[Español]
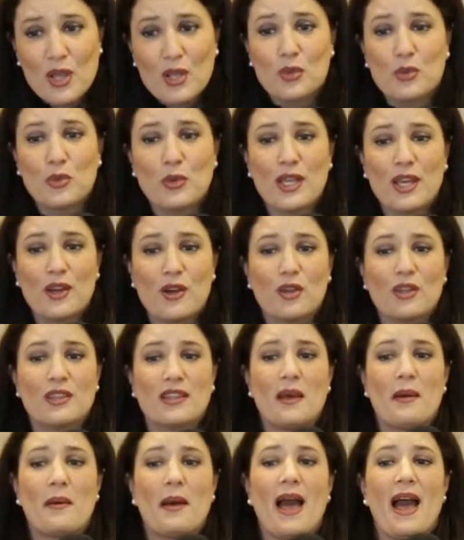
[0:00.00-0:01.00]
Tu hijo
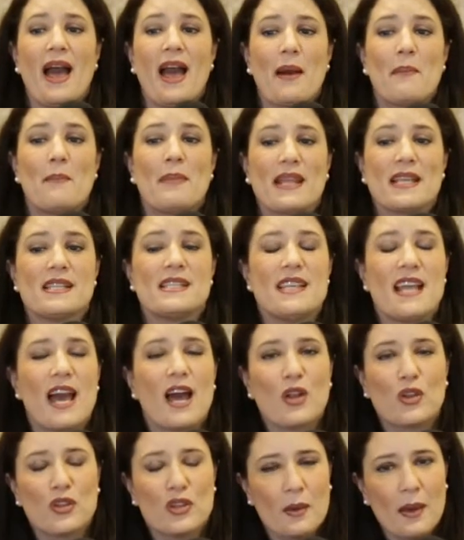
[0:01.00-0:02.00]
te va a
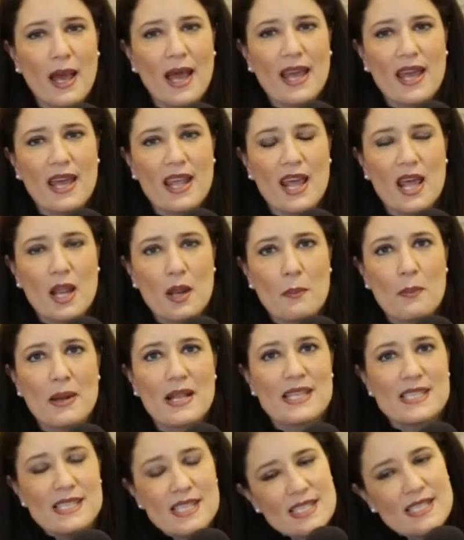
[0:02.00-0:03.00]
apreciar o te va a querer
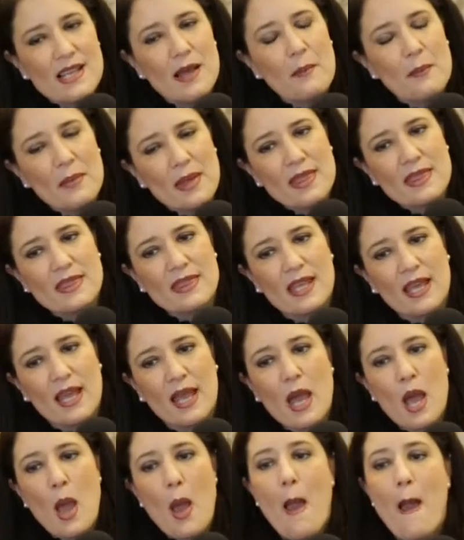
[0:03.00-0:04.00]
precisamente
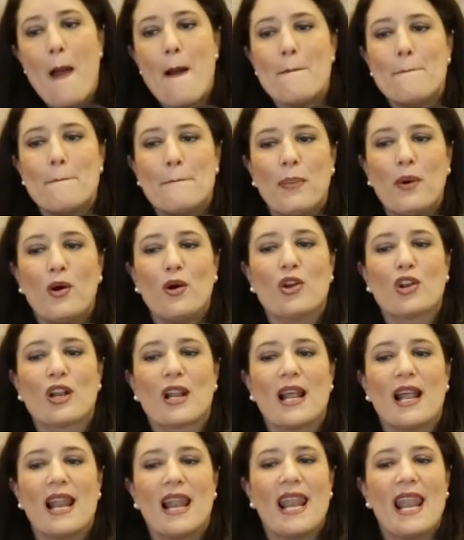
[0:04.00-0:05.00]
por
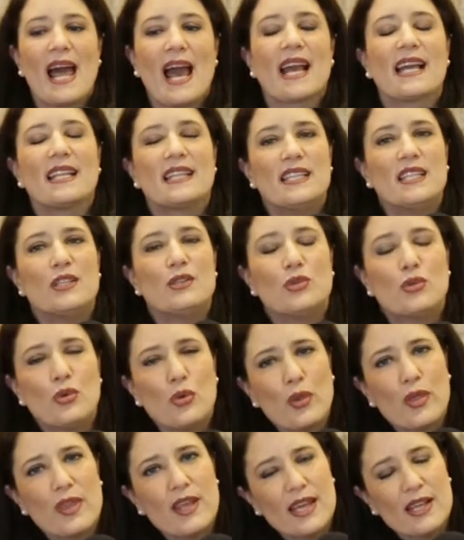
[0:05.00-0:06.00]
la
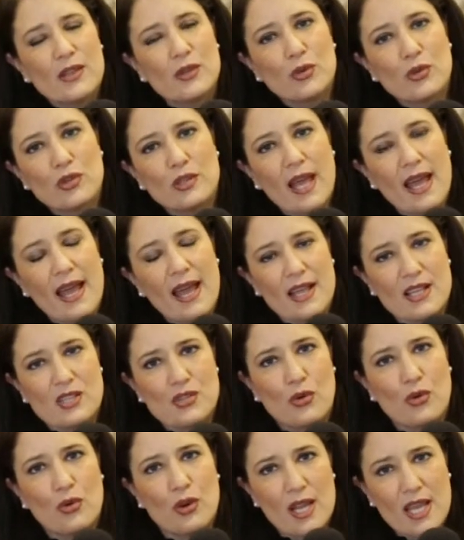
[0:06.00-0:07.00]
actitud que tú
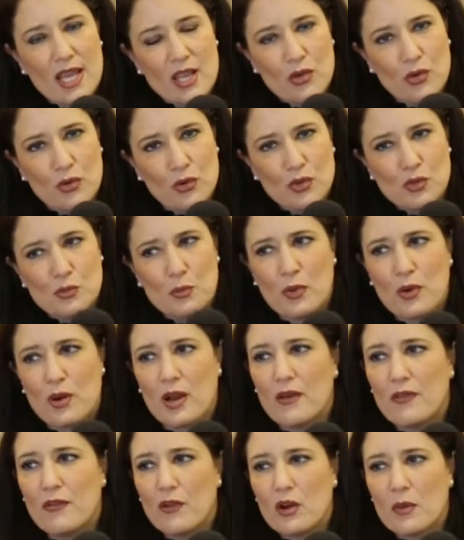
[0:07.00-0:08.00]
tengas con ellos, por
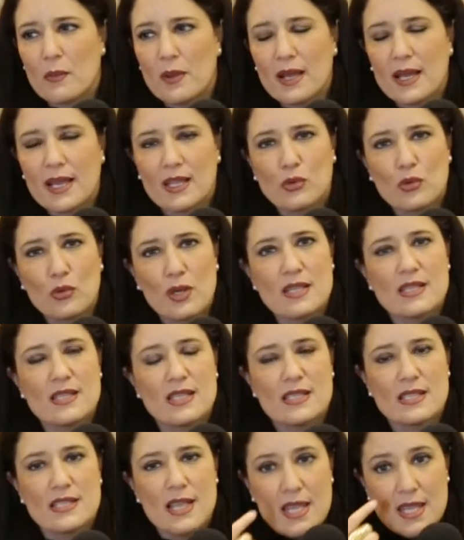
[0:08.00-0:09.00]
la forma en que tú les
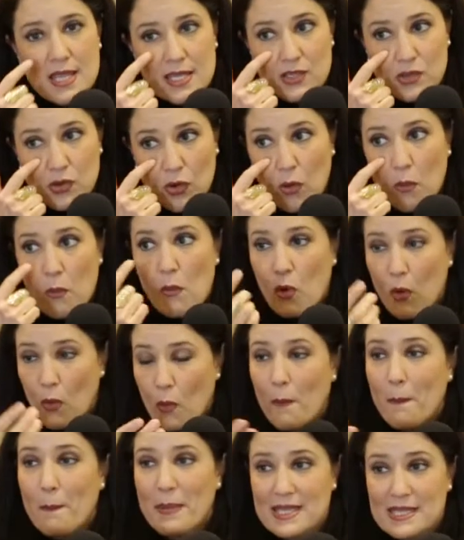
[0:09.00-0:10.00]
enseñes cómo
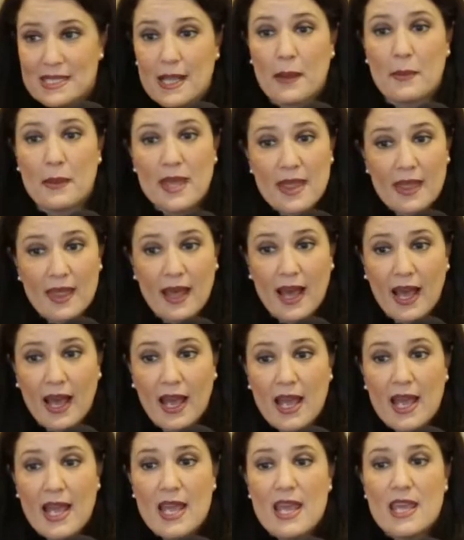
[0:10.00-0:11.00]
ves la vida
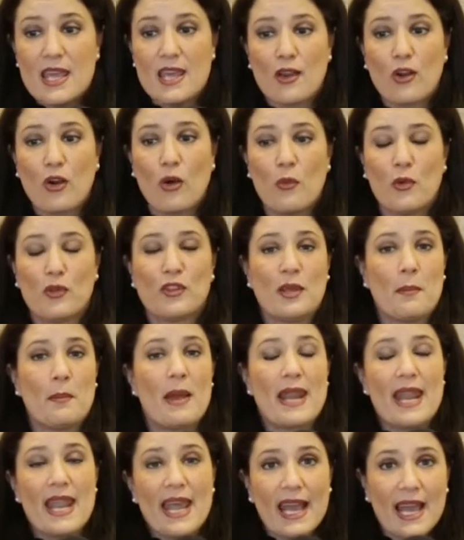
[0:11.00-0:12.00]
y cómo te
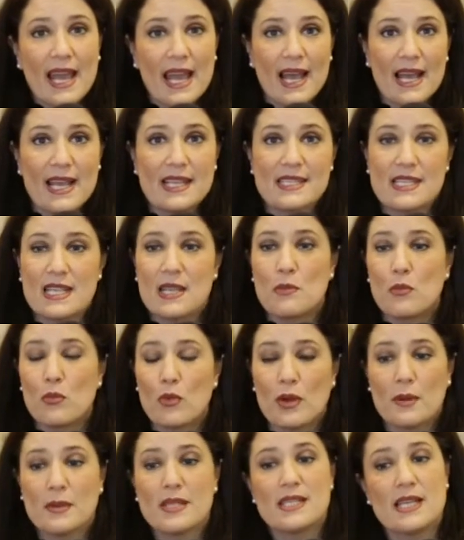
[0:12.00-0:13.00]
manejas y
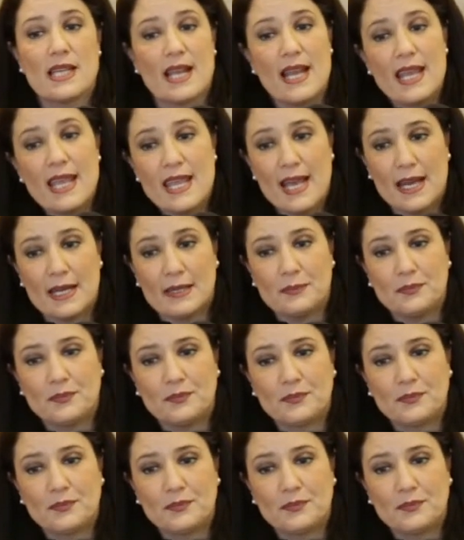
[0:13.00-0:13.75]
mueves en ella.